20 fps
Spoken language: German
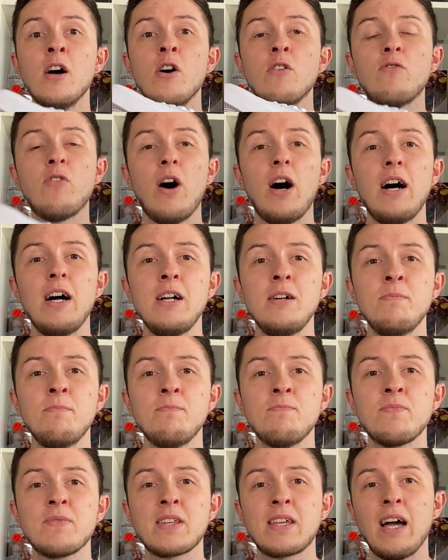vor
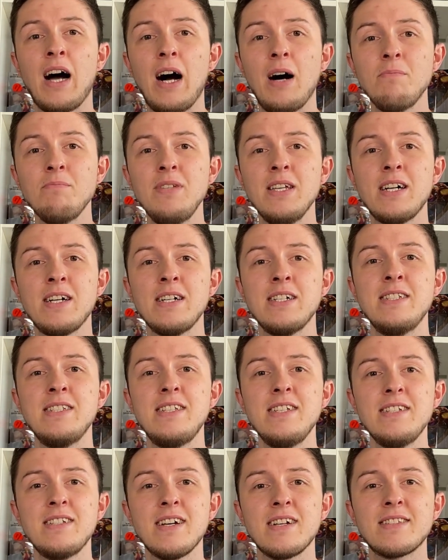allem kam ja in
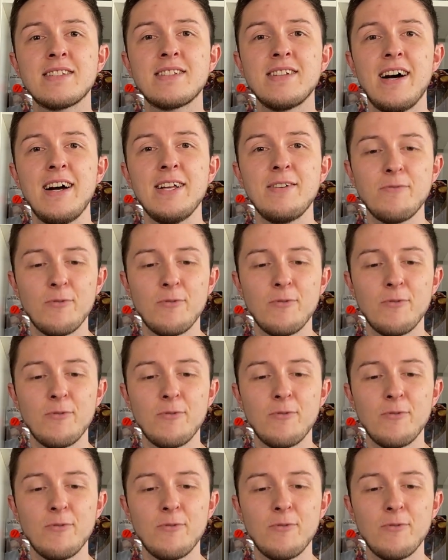dieser Zeit,